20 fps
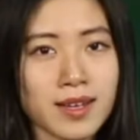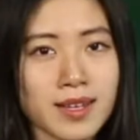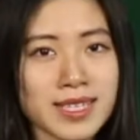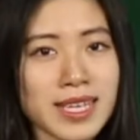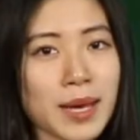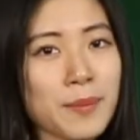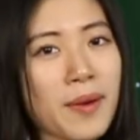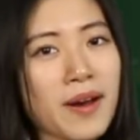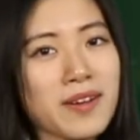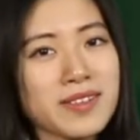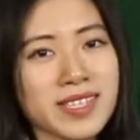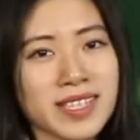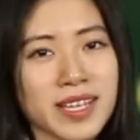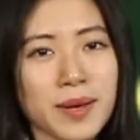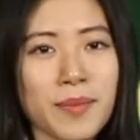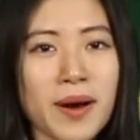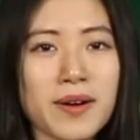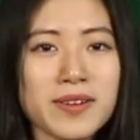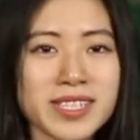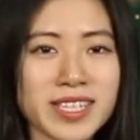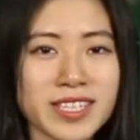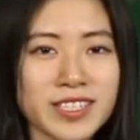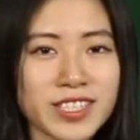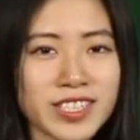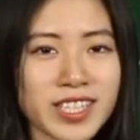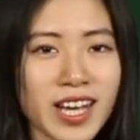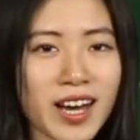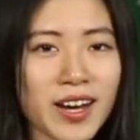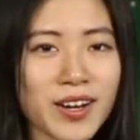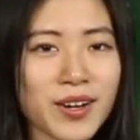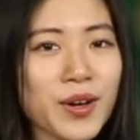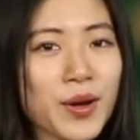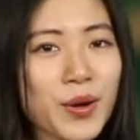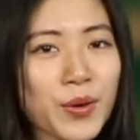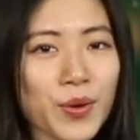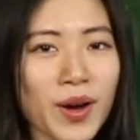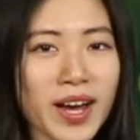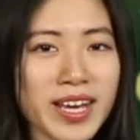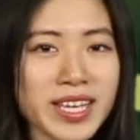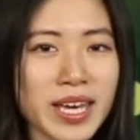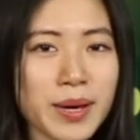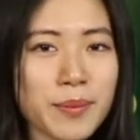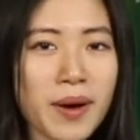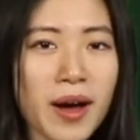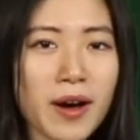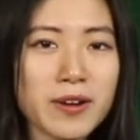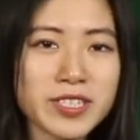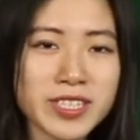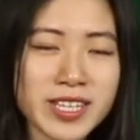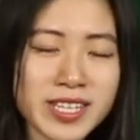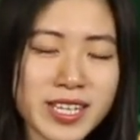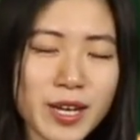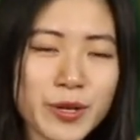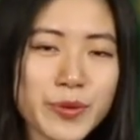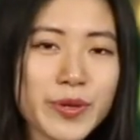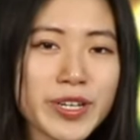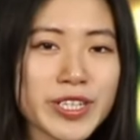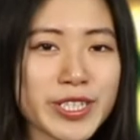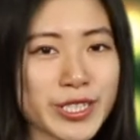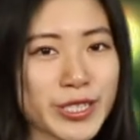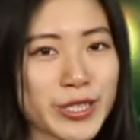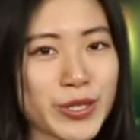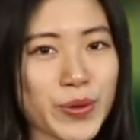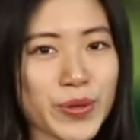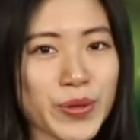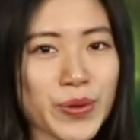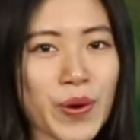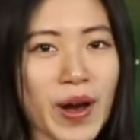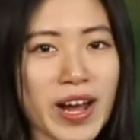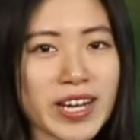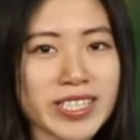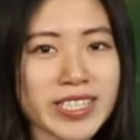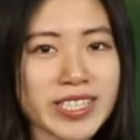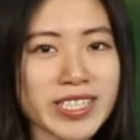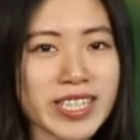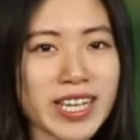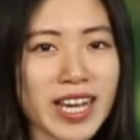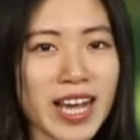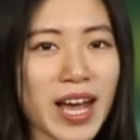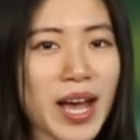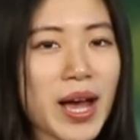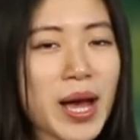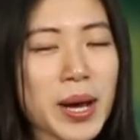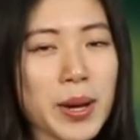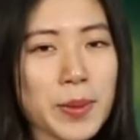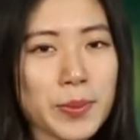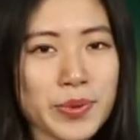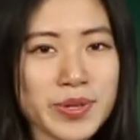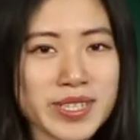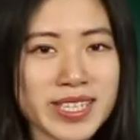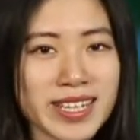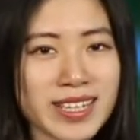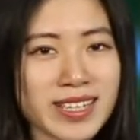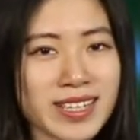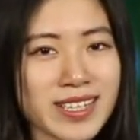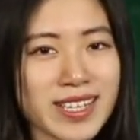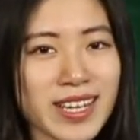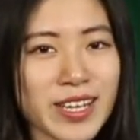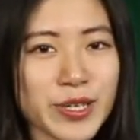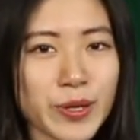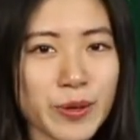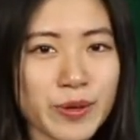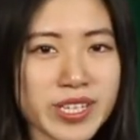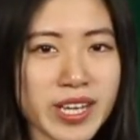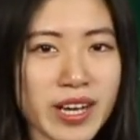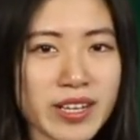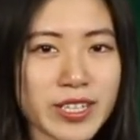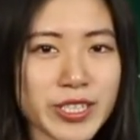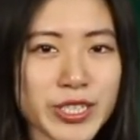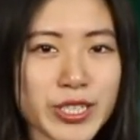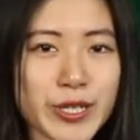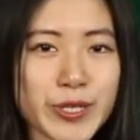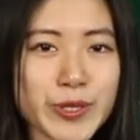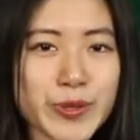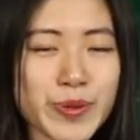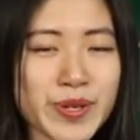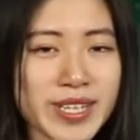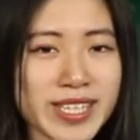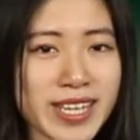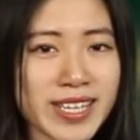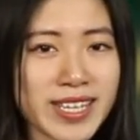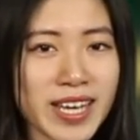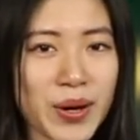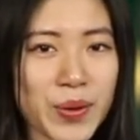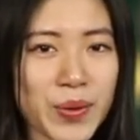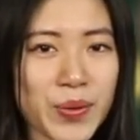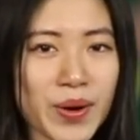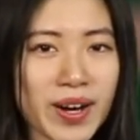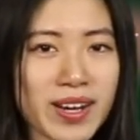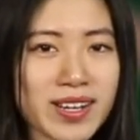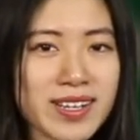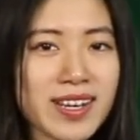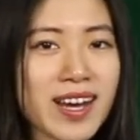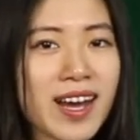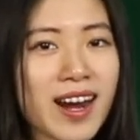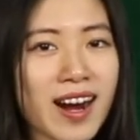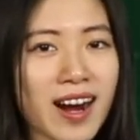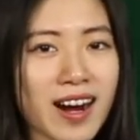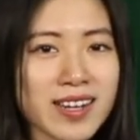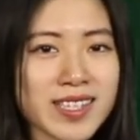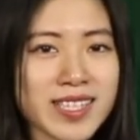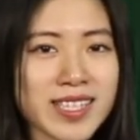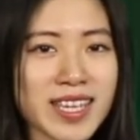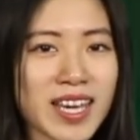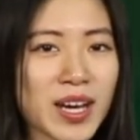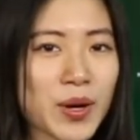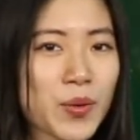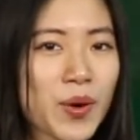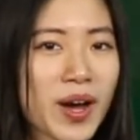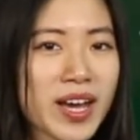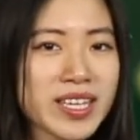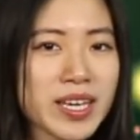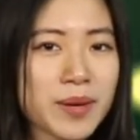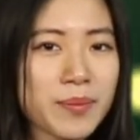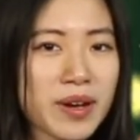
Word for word: 在帽子的帽型上，宽檐帽是相对实用的款式，不仅可以有效的遮住一些阳光，而且宽檐